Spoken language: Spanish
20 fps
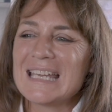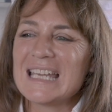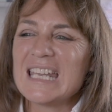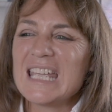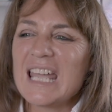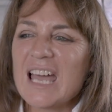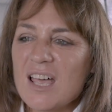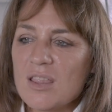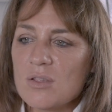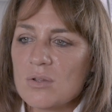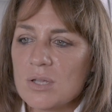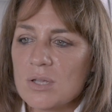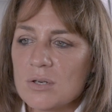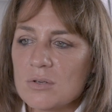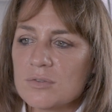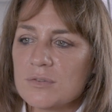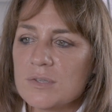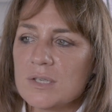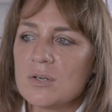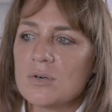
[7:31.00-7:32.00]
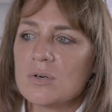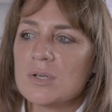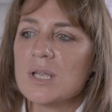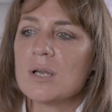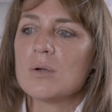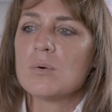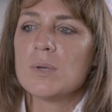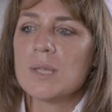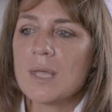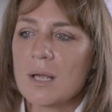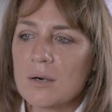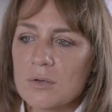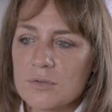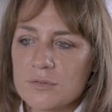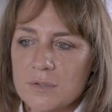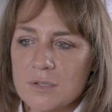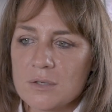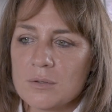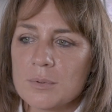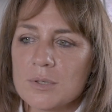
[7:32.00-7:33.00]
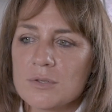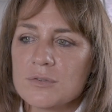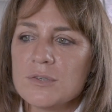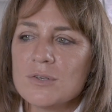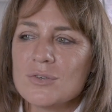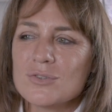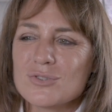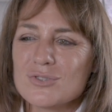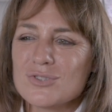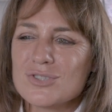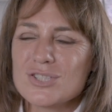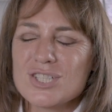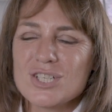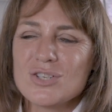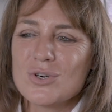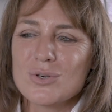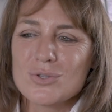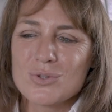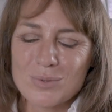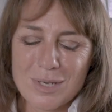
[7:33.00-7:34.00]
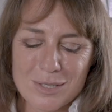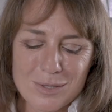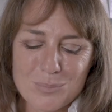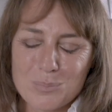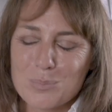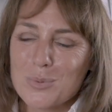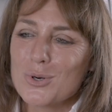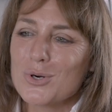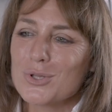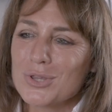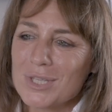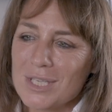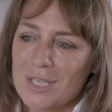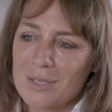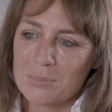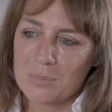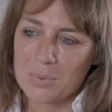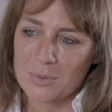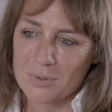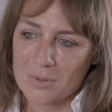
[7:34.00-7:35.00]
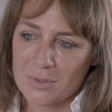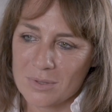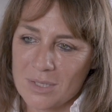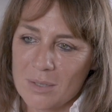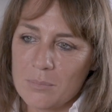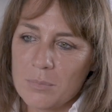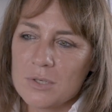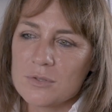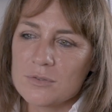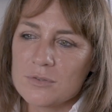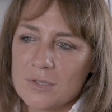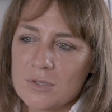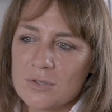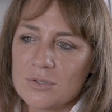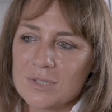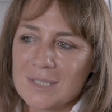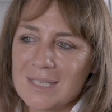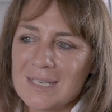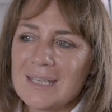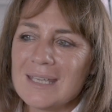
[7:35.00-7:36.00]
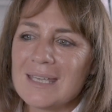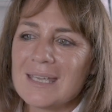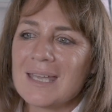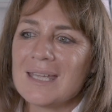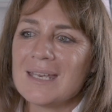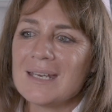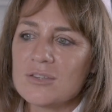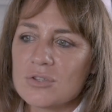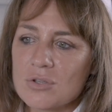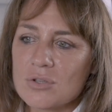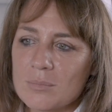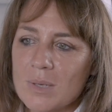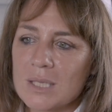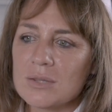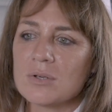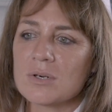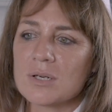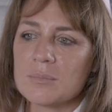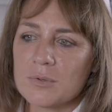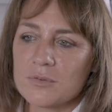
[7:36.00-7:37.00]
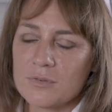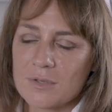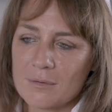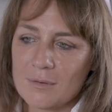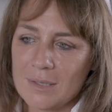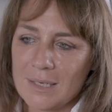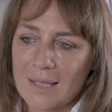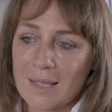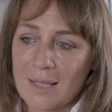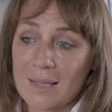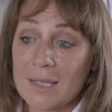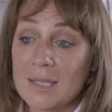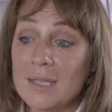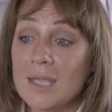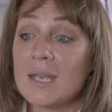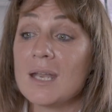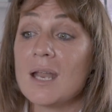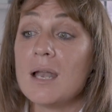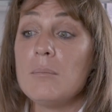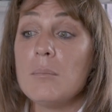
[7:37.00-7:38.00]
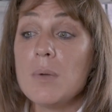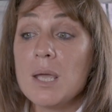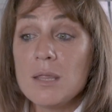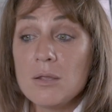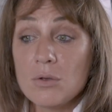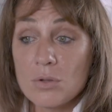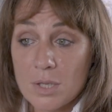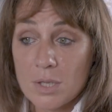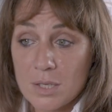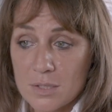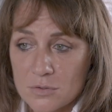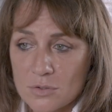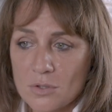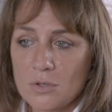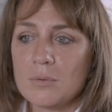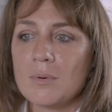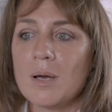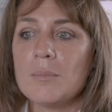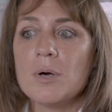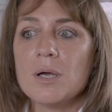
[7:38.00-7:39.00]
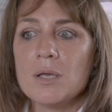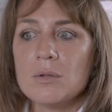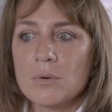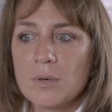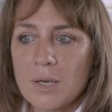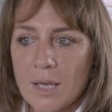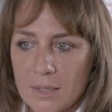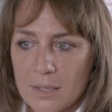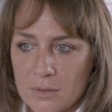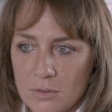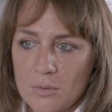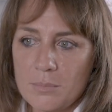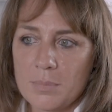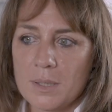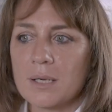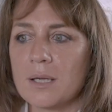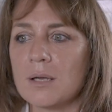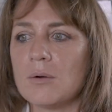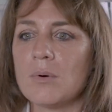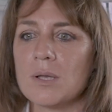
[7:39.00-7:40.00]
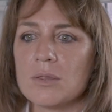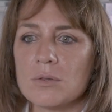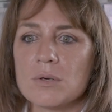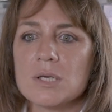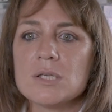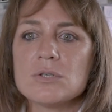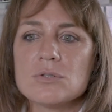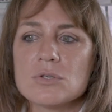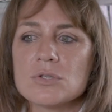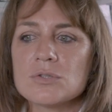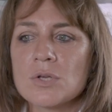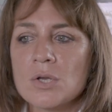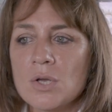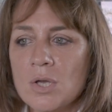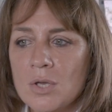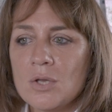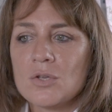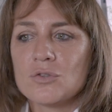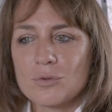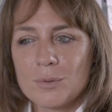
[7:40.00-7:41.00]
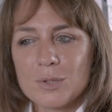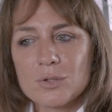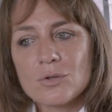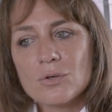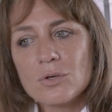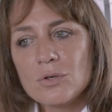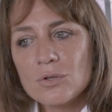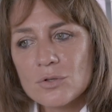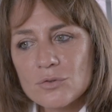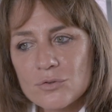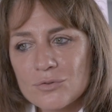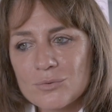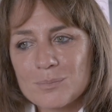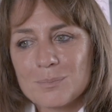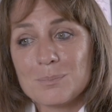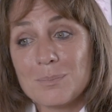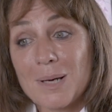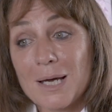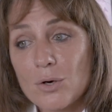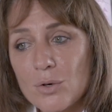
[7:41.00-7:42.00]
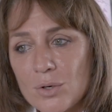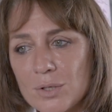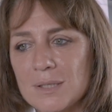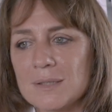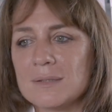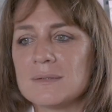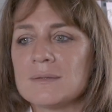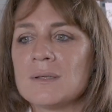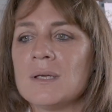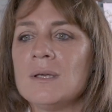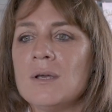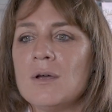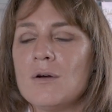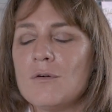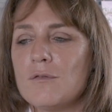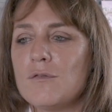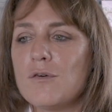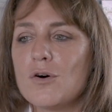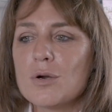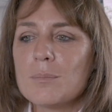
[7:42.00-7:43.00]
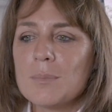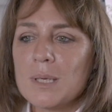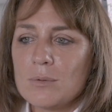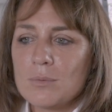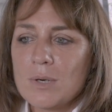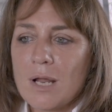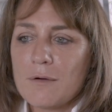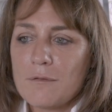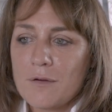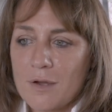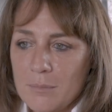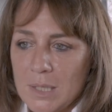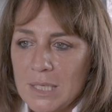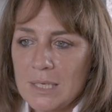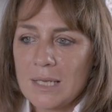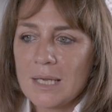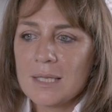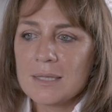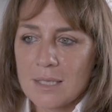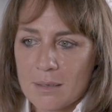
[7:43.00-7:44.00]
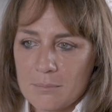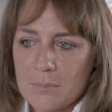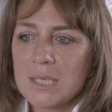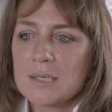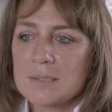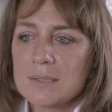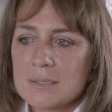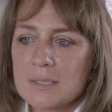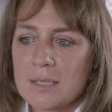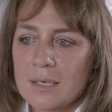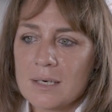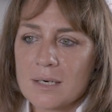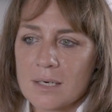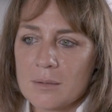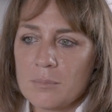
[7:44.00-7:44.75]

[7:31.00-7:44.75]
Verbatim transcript: el criado de los hijos y el cuidar a los hijos, porque los hijos son chicos durante poco tiempo. Después los hijos tienen que ir tomando responsabilidades y en el medio de eso los vamos educando para que cuando ellos, sobre todo los varones, formen una familia, también sean